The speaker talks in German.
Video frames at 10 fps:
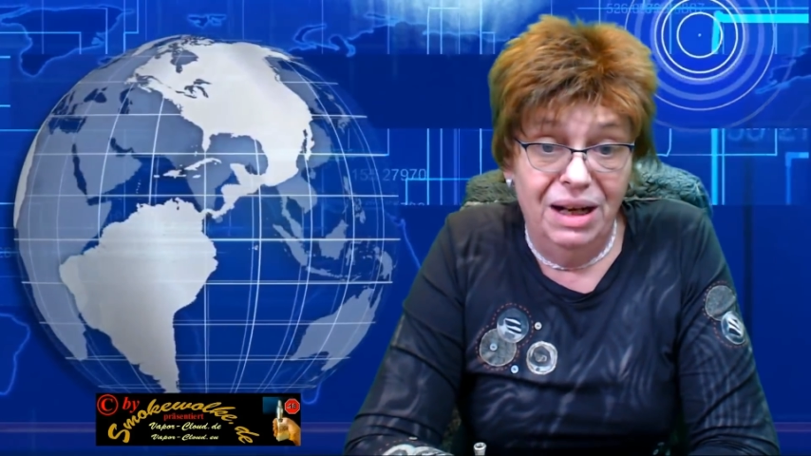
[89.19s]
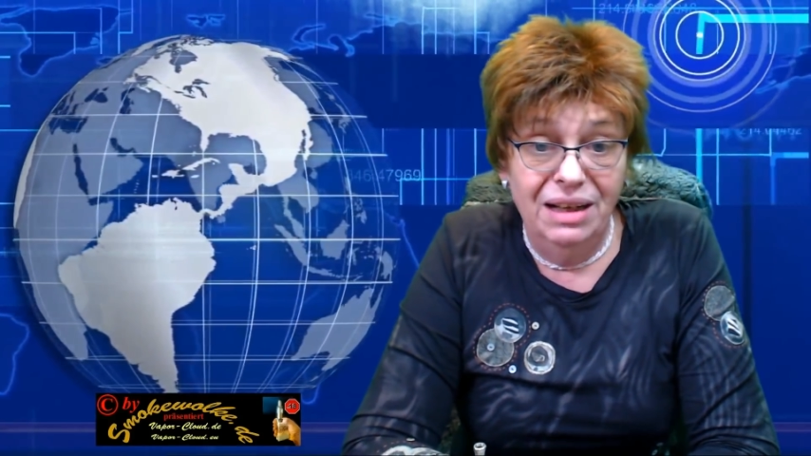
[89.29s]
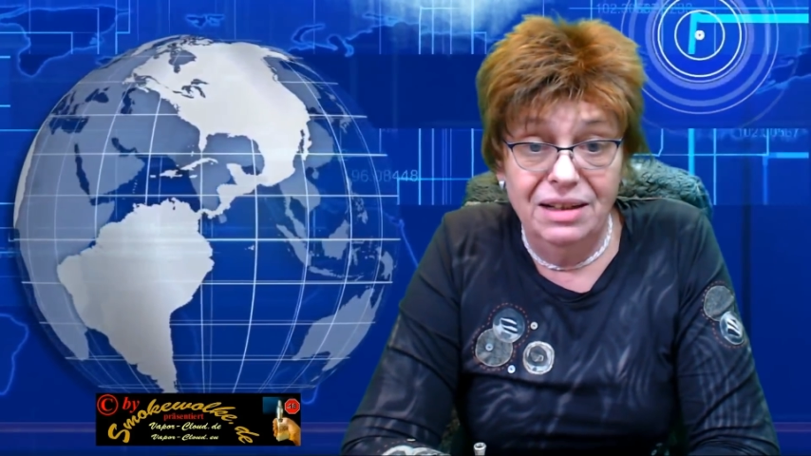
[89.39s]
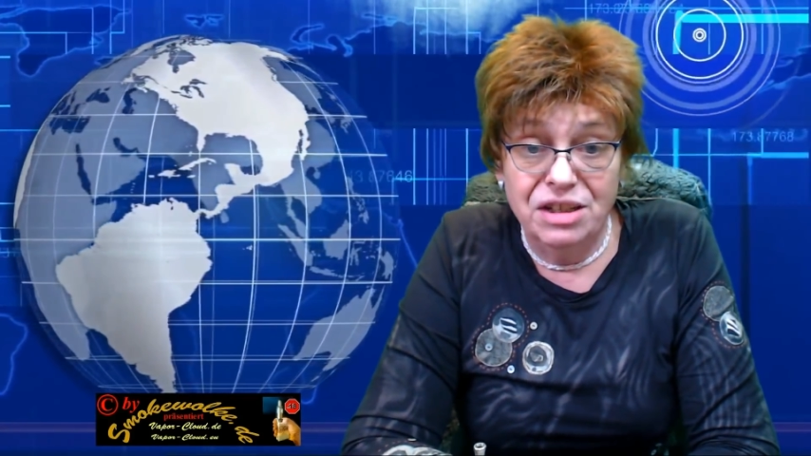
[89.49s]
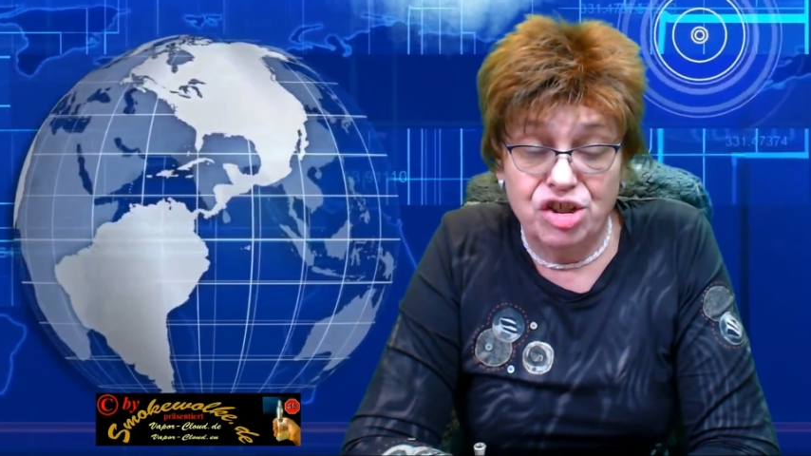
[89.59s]

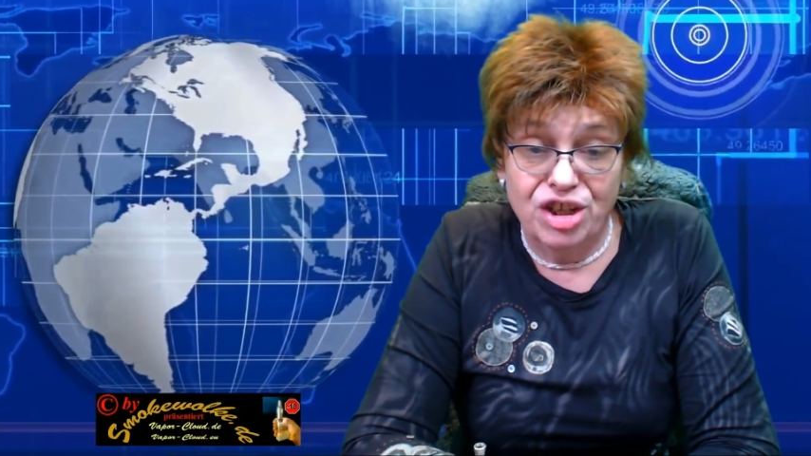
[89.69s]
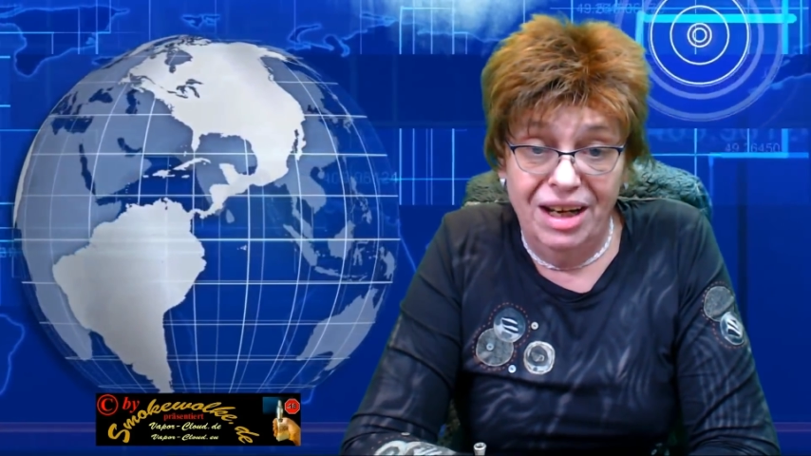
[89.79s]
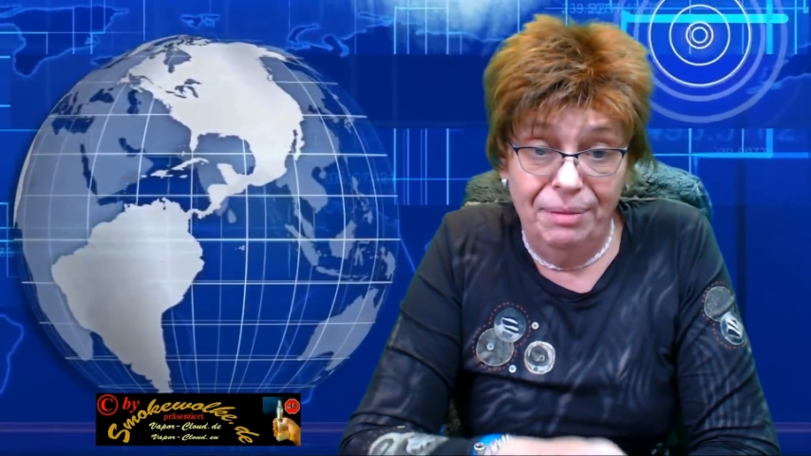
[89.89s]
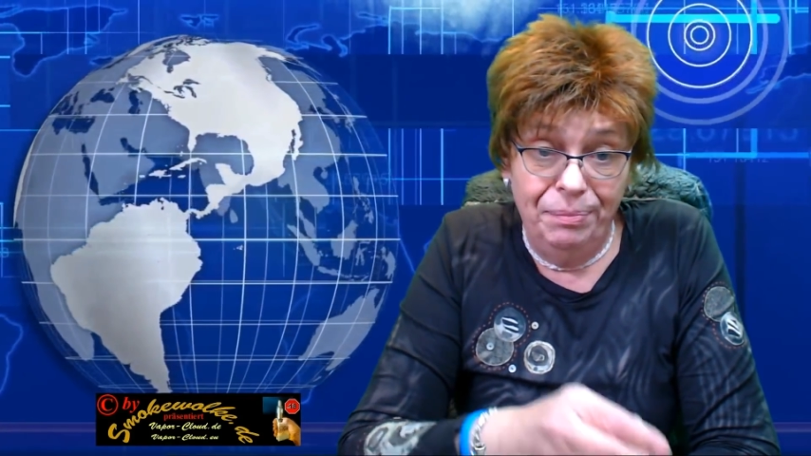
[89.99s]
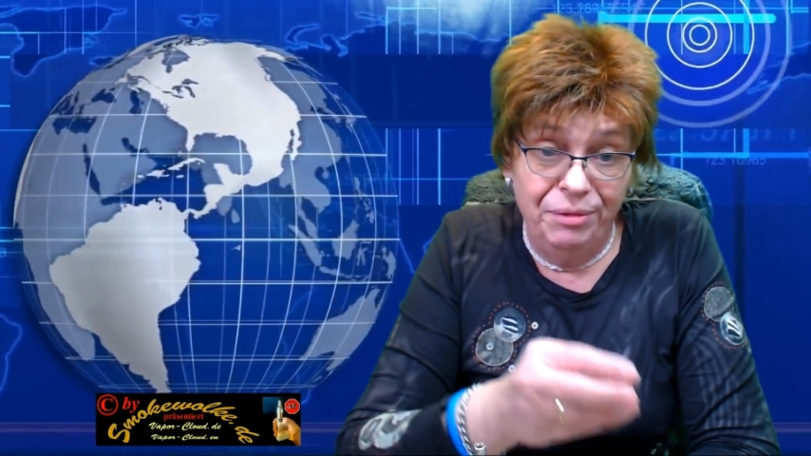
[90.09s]
alle
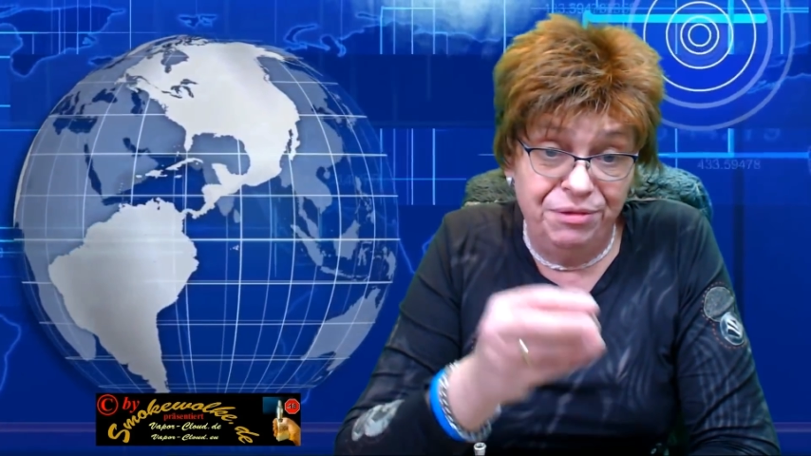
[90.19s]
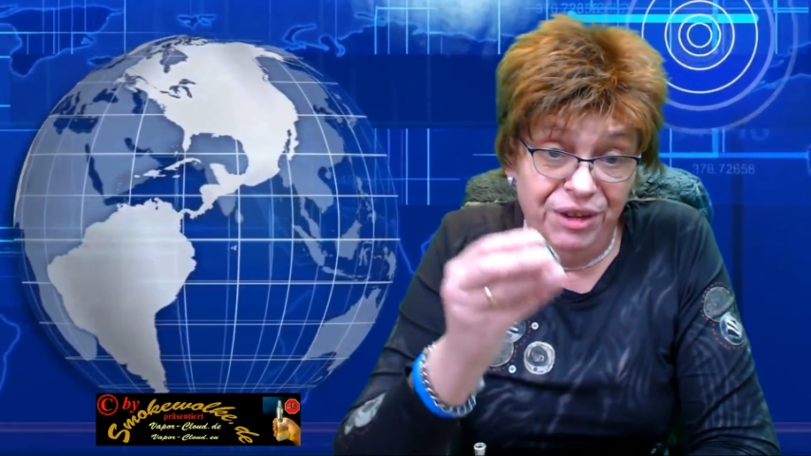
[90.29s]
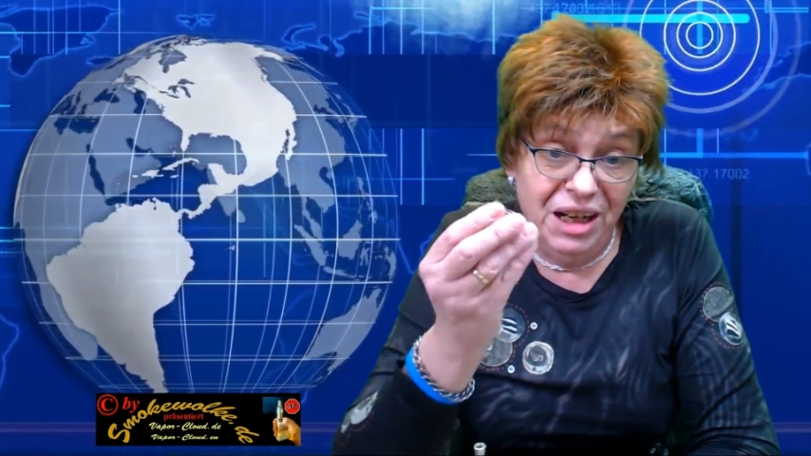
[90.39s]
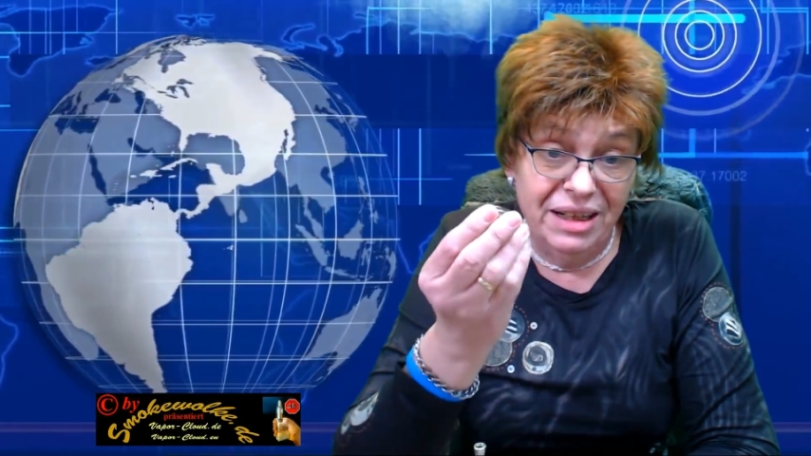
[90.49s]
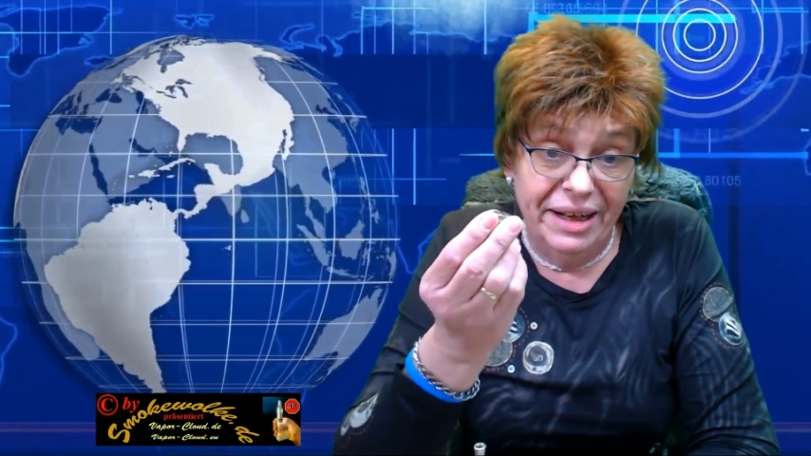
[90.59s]
schlappe
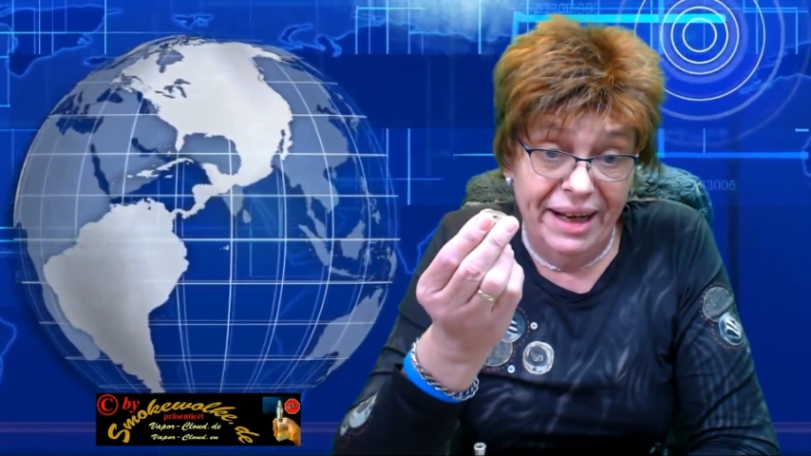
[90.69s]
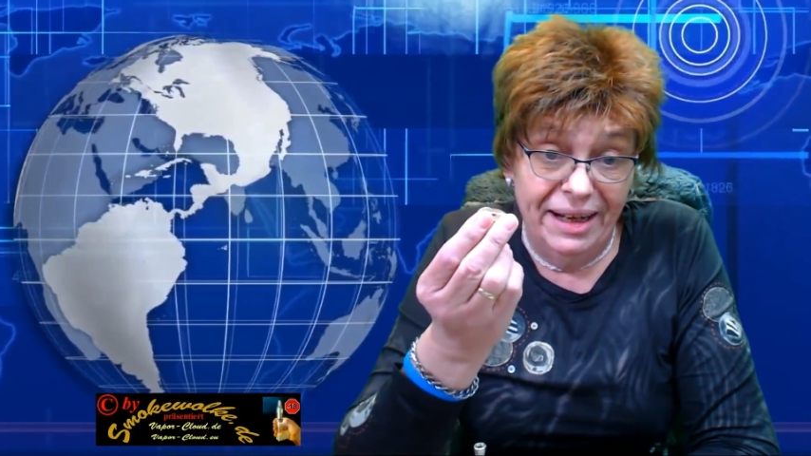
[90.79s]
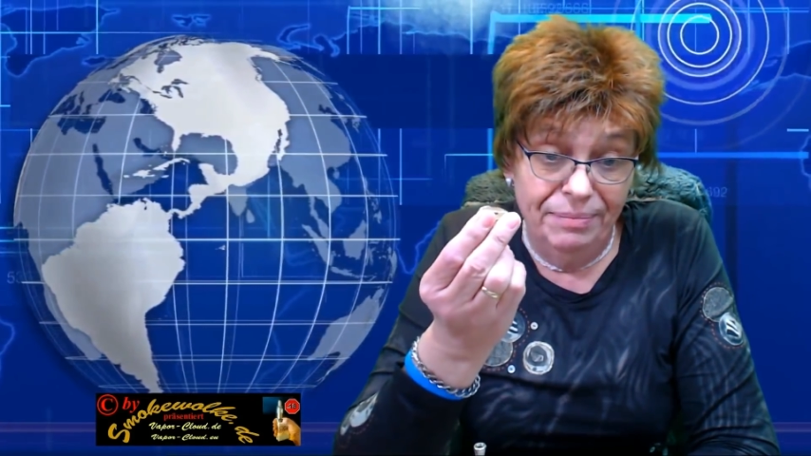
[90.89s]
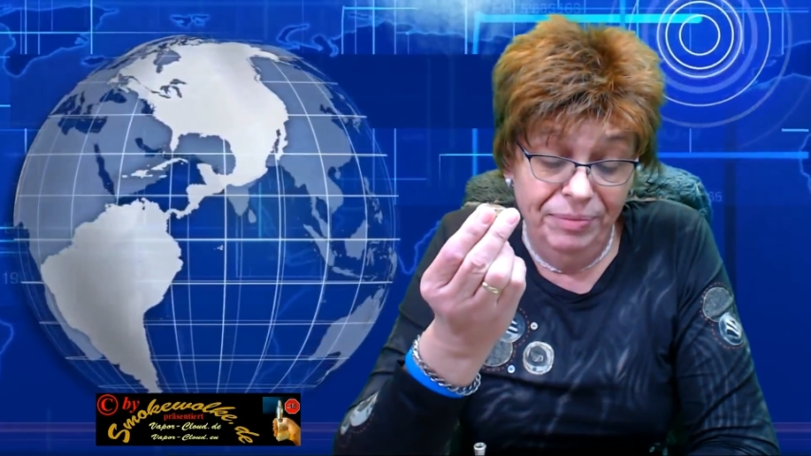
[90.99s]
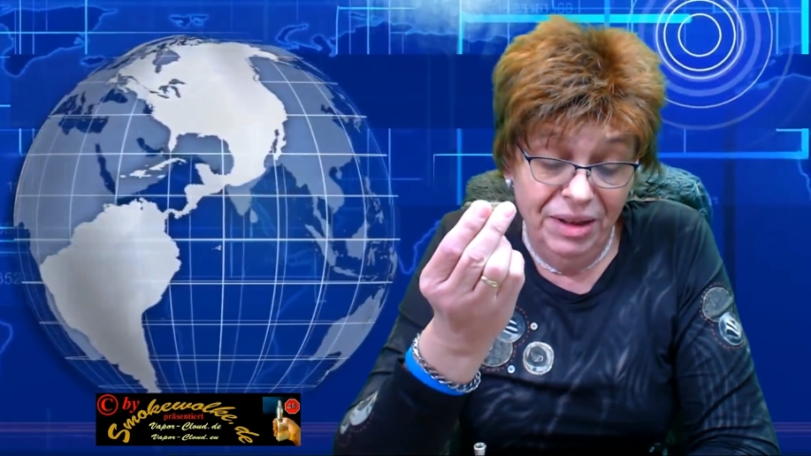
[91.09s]
Federn
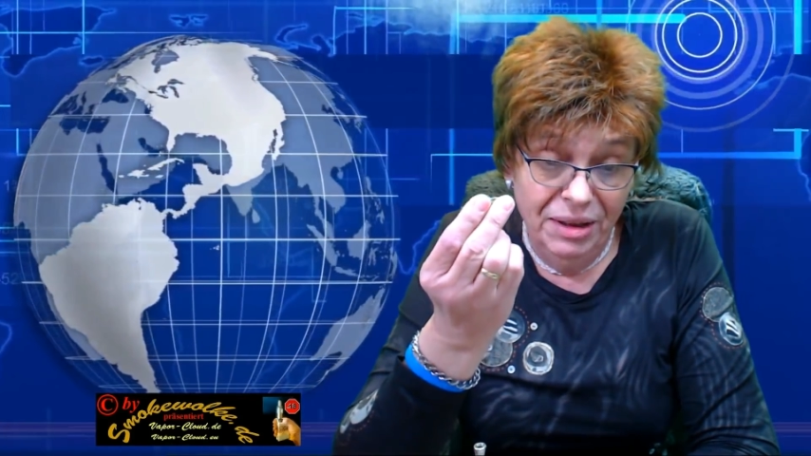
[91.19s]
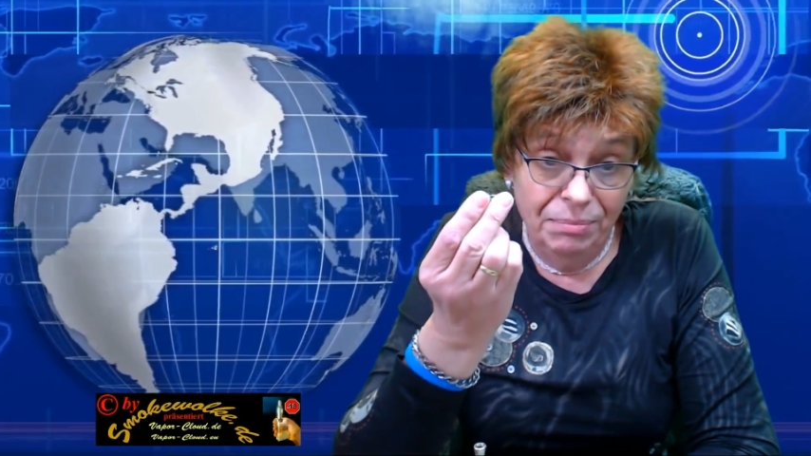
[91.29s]
haben